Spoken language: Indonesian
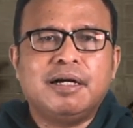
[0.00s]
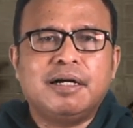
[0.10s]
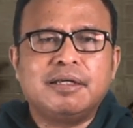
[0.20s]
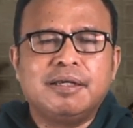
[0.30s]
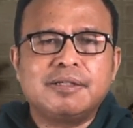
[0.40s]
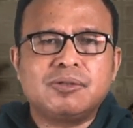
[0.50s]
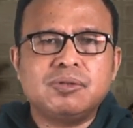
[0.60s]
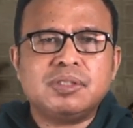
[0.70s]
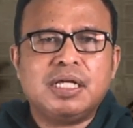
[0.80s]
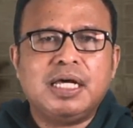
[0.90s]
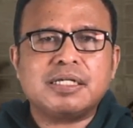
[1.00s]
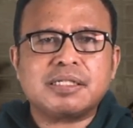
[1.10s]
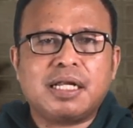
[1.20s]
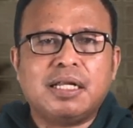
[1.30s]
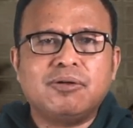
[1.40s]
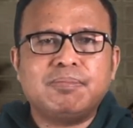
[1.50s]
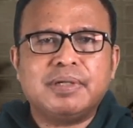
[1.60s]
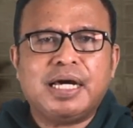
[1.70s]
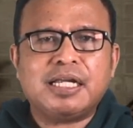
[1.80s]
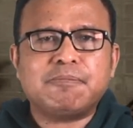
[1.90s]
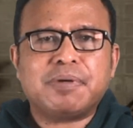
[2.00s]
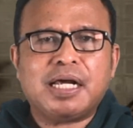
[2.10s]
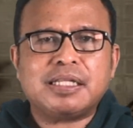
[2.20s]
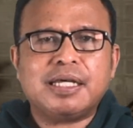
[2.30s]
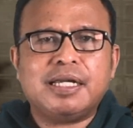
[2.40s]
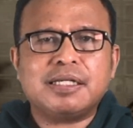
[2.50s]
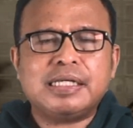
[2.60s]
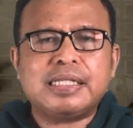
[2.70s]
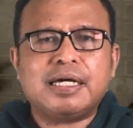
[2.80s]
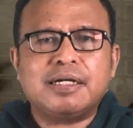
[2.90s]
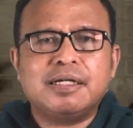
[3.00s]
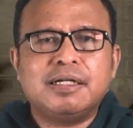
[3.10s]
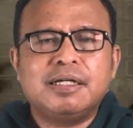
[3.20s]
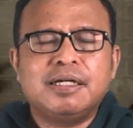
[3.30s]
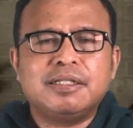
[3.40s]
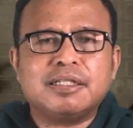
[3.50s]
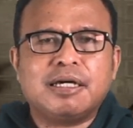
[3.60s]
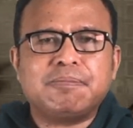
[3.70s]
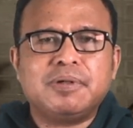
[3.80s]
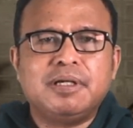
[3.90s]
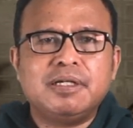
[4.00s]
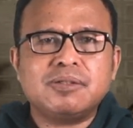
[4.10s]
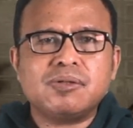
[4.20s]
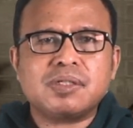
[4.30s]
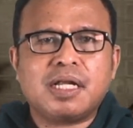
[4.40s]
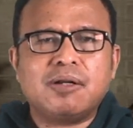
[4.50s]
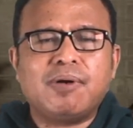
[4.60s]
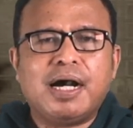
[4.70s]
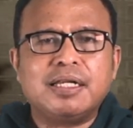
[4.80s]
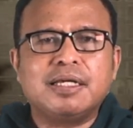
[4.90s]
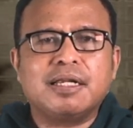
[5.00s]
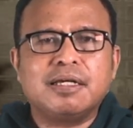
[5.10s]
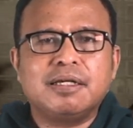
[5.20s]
Yesus tidak selalu menarik perhatian kita, tetapi Yesus selalu hadir.